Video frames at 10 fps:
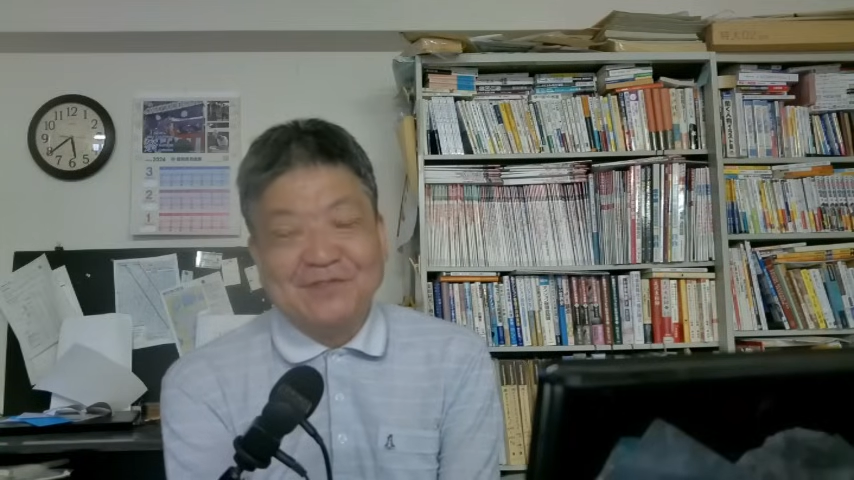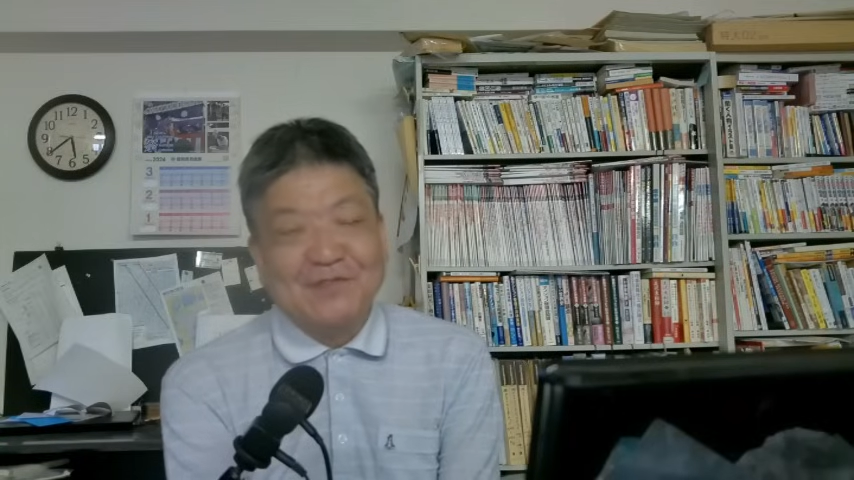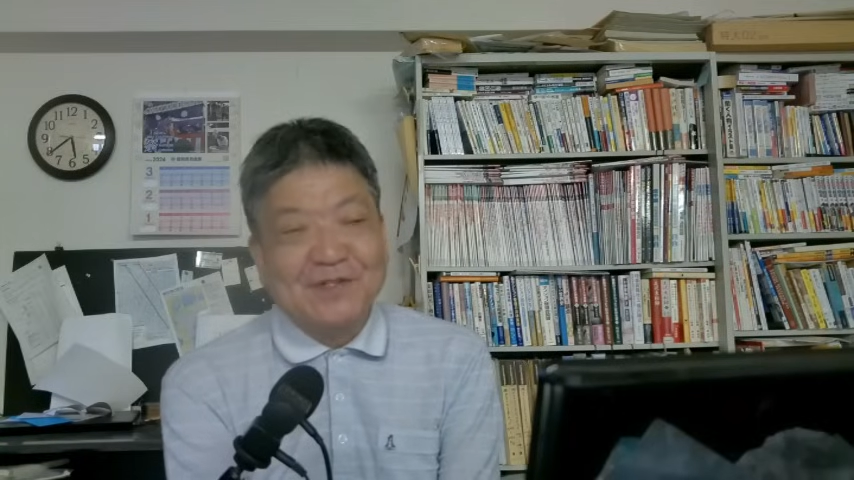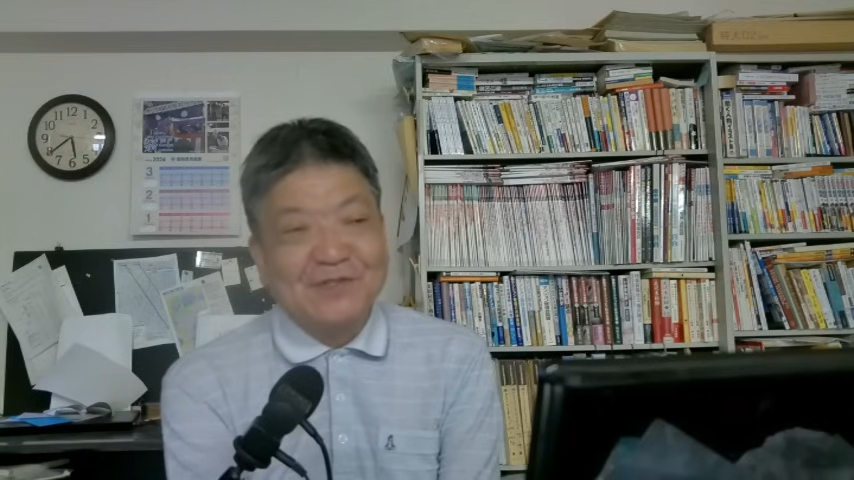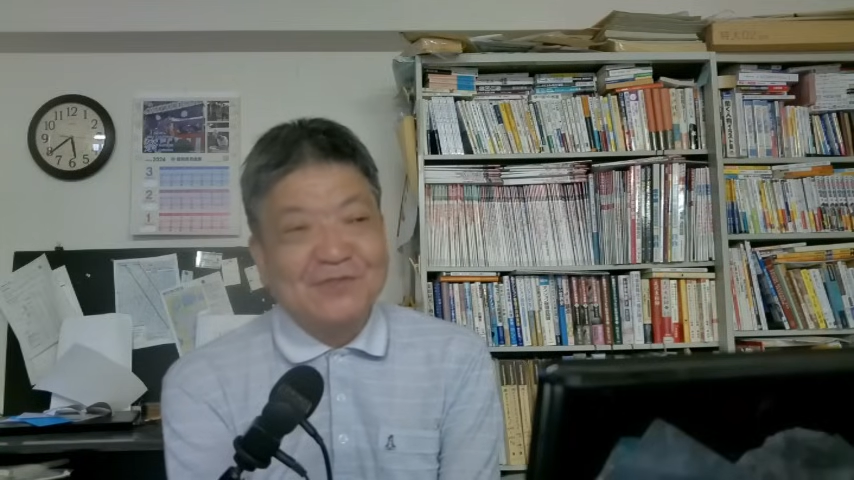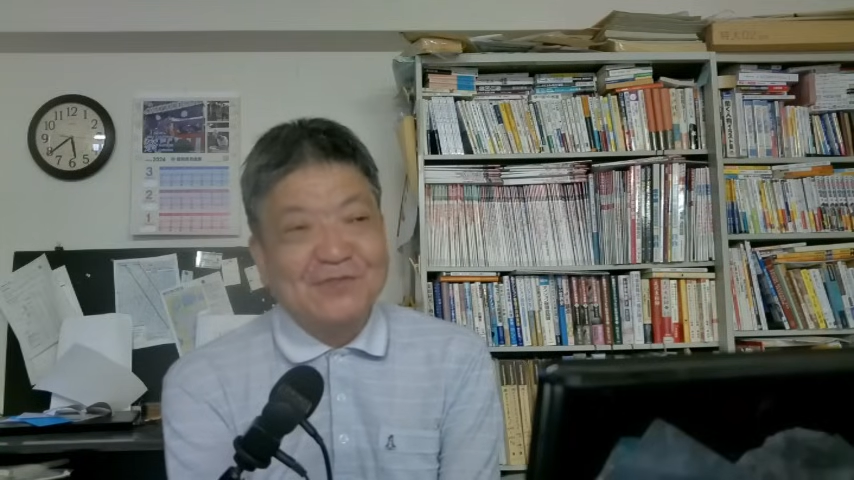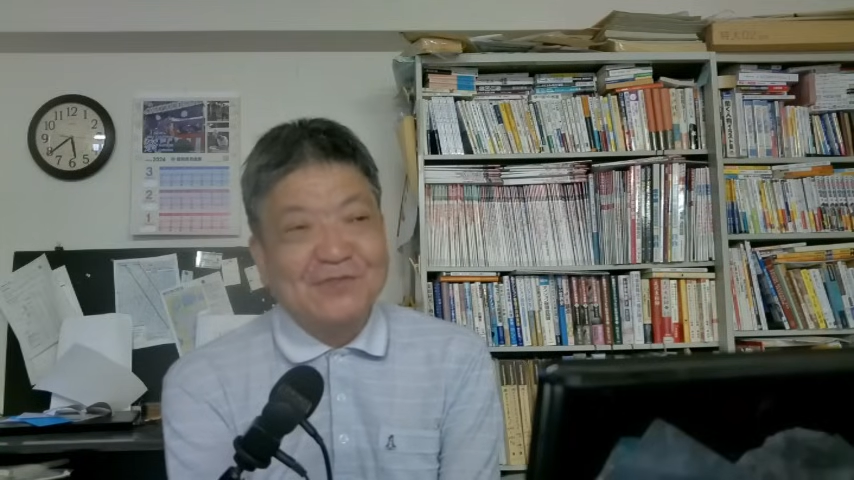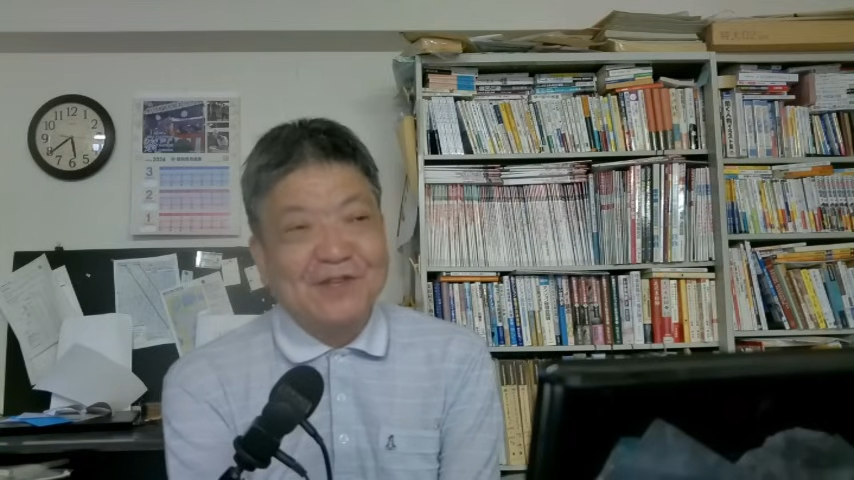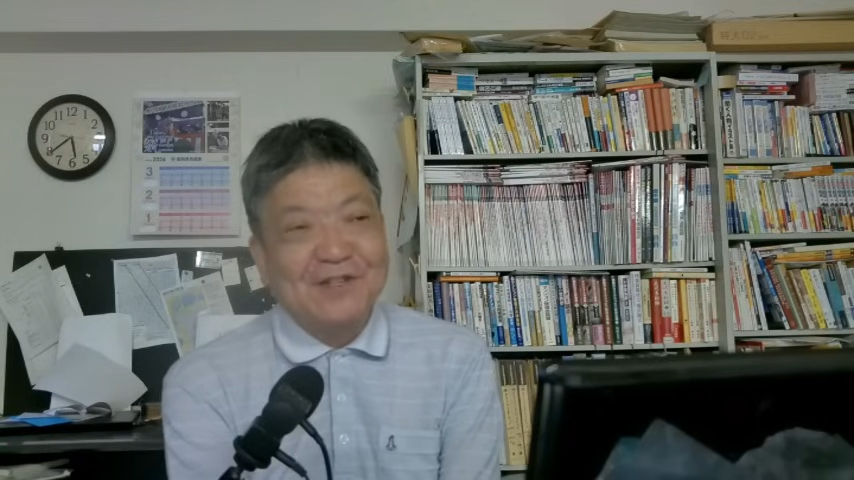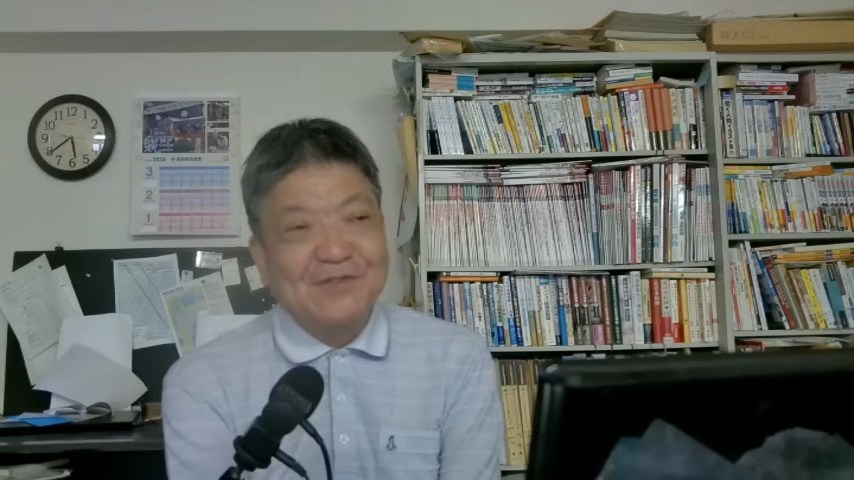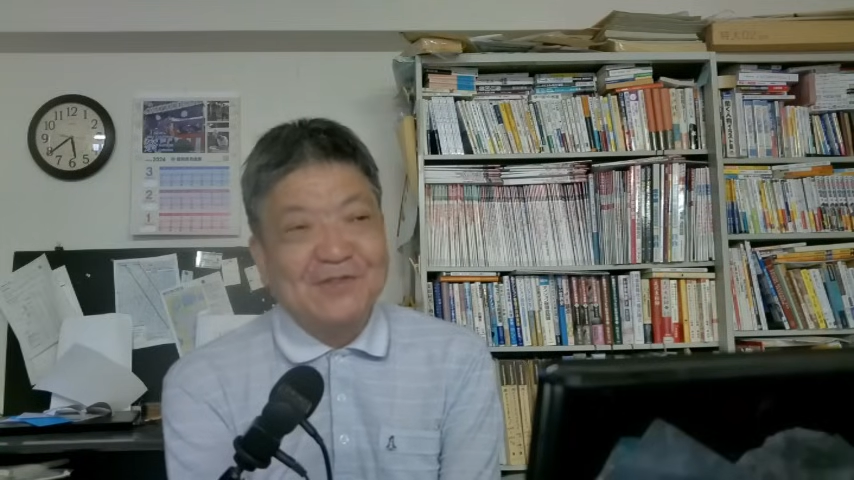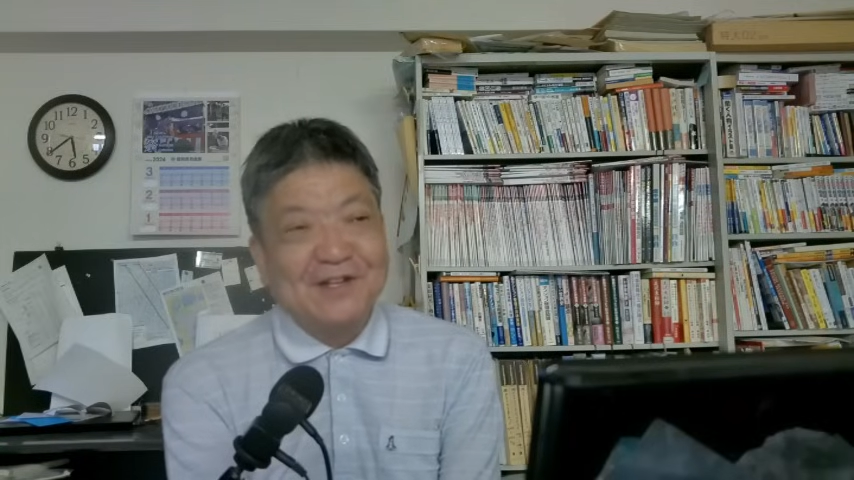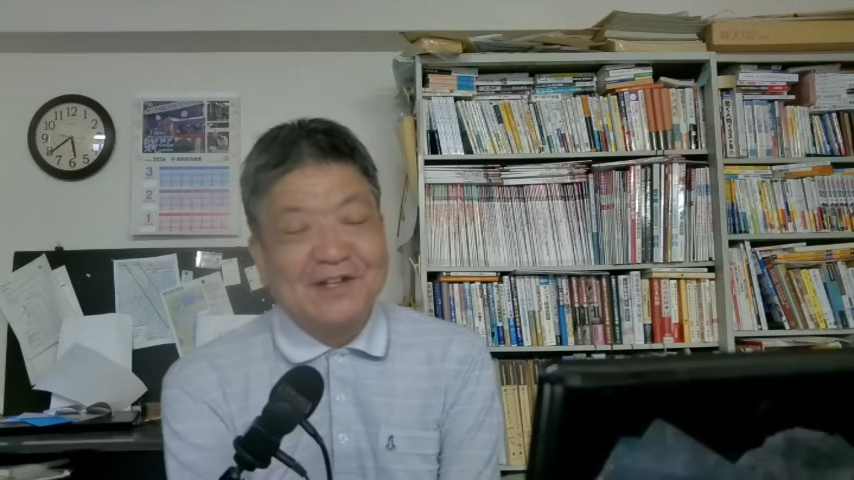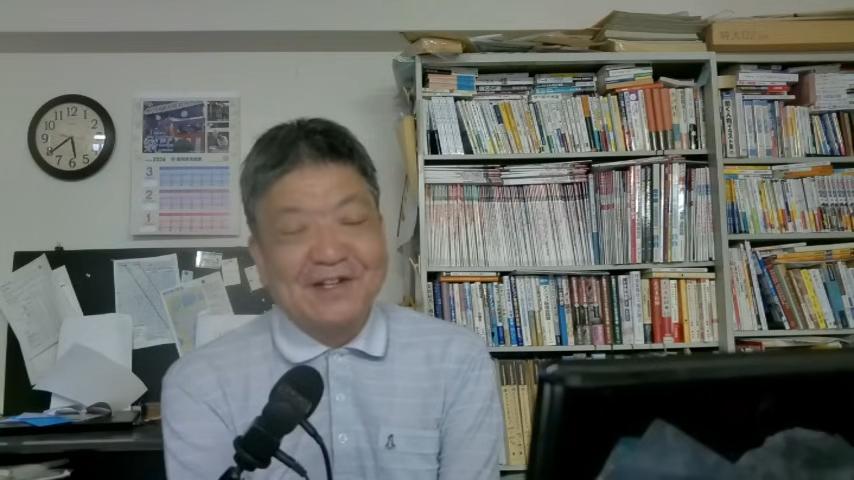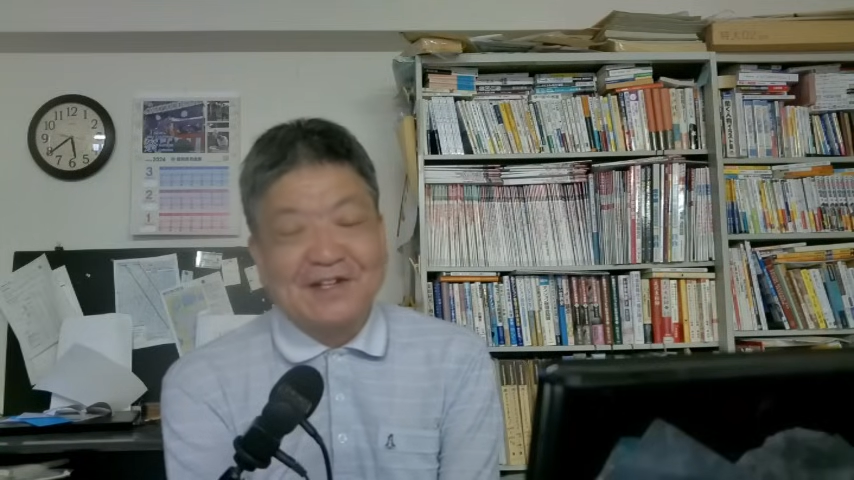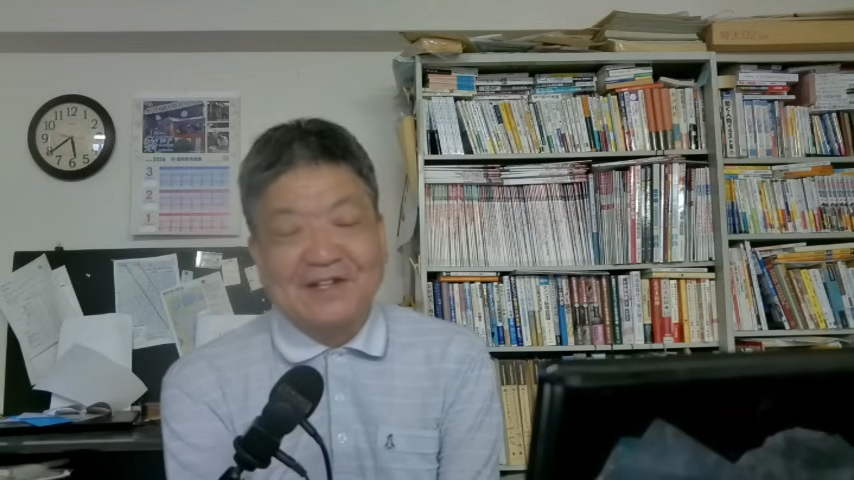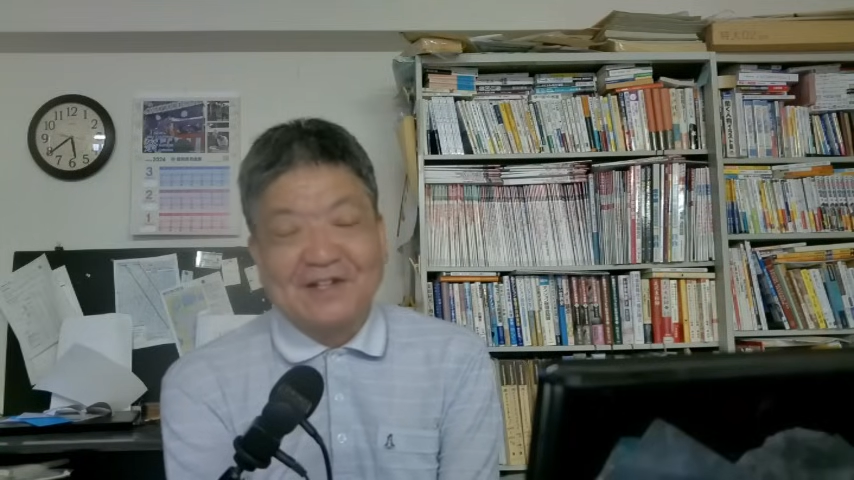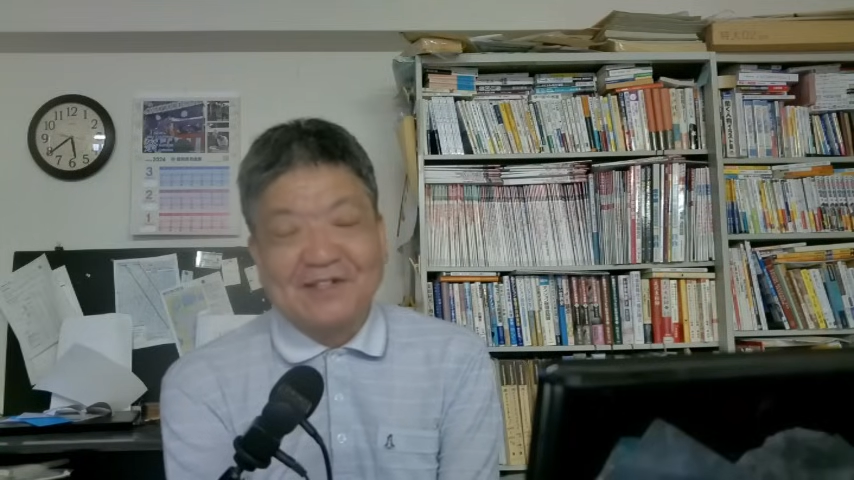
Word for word: この前数兆元のなんか、